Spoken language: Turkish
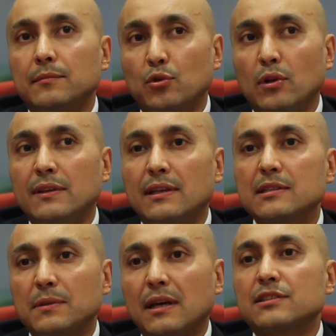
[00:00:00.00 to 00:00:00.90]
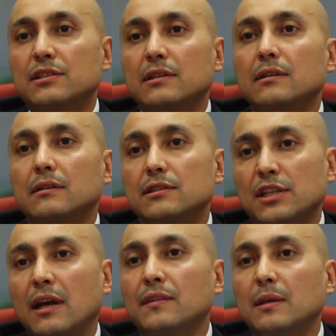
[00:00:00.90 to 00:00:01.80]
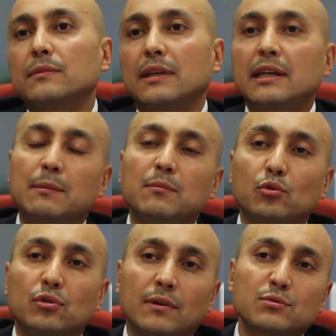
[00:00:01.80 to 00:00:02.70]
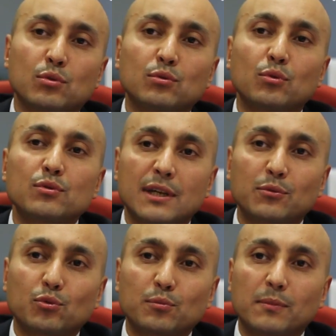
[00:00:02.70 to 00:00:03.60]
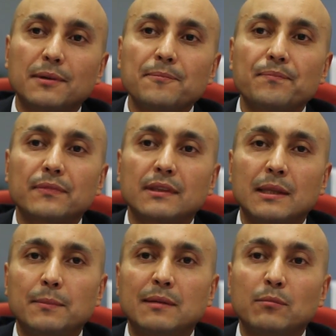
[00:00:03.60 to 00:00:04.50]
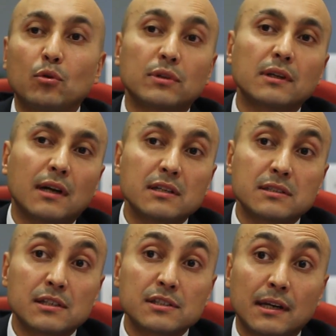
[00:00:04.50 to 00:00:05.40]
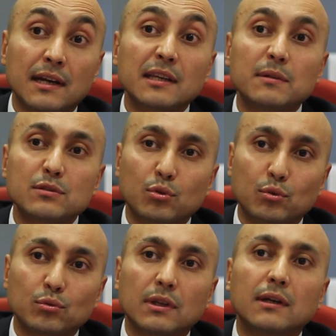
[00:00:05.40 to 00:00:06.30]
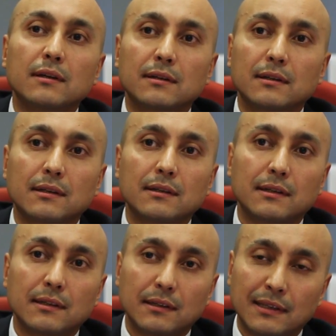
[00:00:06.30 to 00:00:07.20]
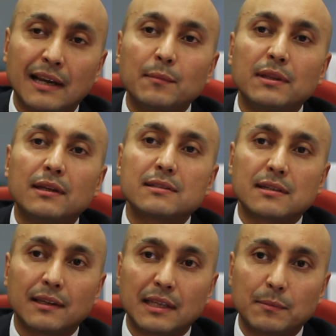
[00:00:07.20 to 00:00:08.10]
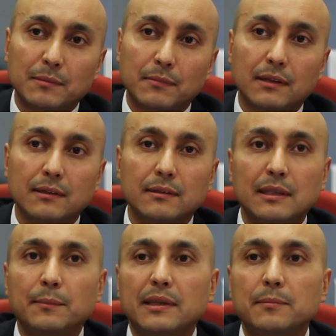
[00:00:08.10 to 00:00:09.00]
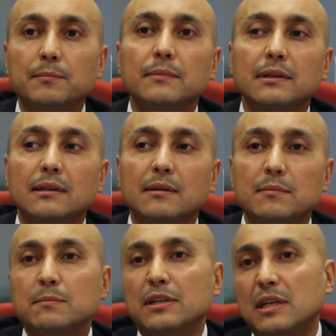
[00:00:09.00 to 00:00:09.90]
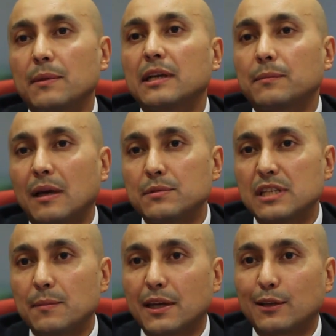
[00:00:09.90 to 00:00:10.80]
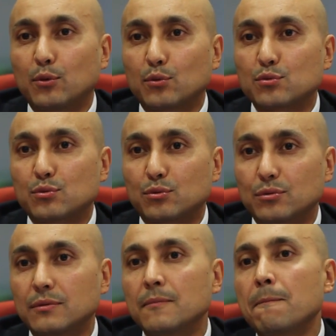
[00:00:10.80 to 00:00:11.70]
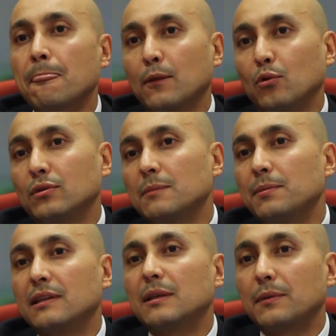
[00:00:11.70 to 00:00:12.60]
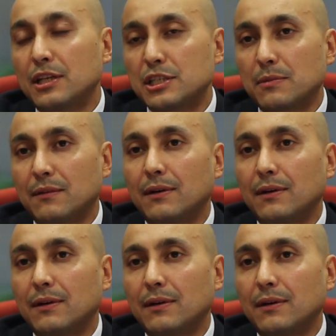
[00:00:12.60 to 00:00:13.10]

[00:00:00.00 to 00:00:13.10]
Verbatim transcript: görevleriniz birazcık şey anlamında ekibin motivasyonunu yüksek tutma, ne bileyim onların karşılaştığı herhangi bir sorunda e, ilerlemelerini sağlayabilme, ne bileyim e, biz başka bir ekipten bir şey bekliyoruzdur. Onların planında bir gecikme